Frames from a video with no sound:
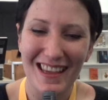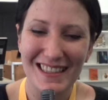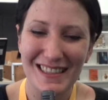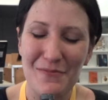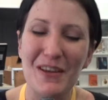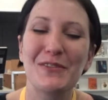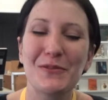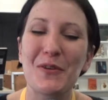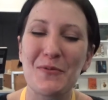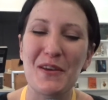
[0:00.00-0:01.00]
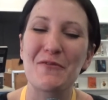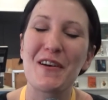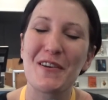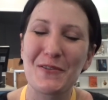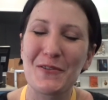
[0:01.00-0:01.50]
C'est ma toute première
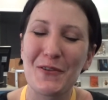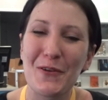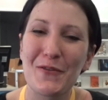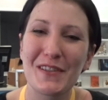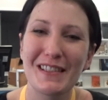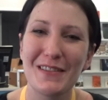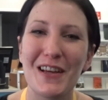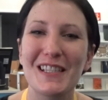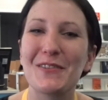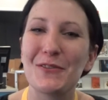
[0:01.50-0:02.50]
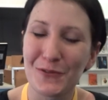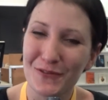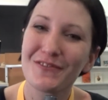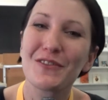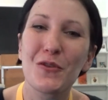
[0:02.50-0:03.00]
fois au, Festival sans nom
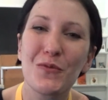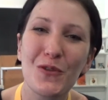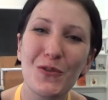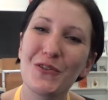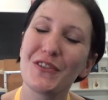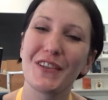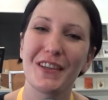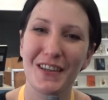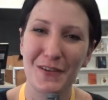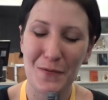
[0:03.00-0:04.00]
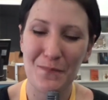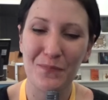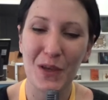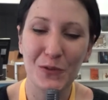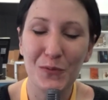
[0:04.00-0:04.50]
de Mulhouse, euh,
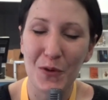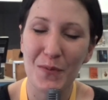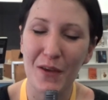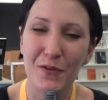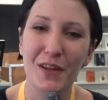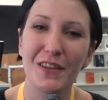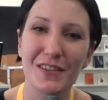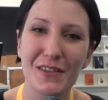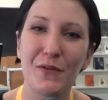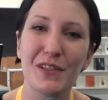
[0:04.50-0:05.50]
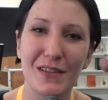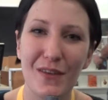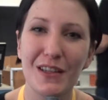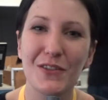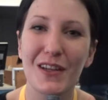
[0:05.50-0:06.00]
ma toute première fois dans un
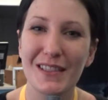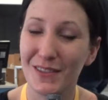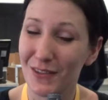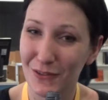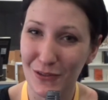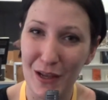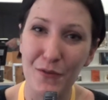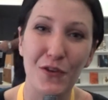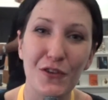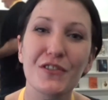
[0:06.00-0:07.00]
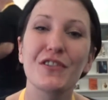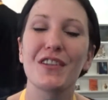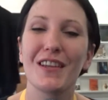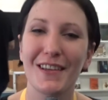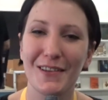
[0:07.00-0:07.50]
festival de l'Est de la France,
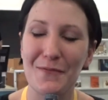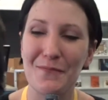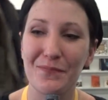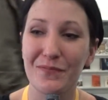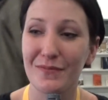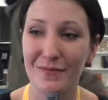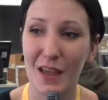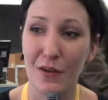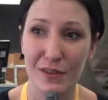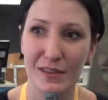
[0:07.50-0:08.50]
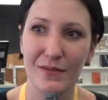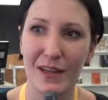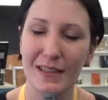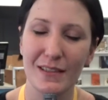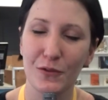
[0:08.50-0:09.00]
euh, un
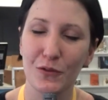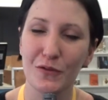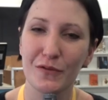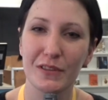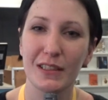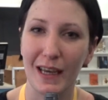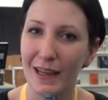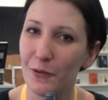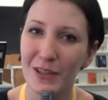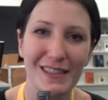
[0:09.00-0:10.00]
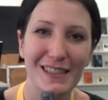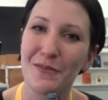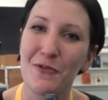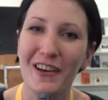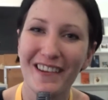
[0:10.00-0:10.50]
festival qui se trouve très loin de chez moi.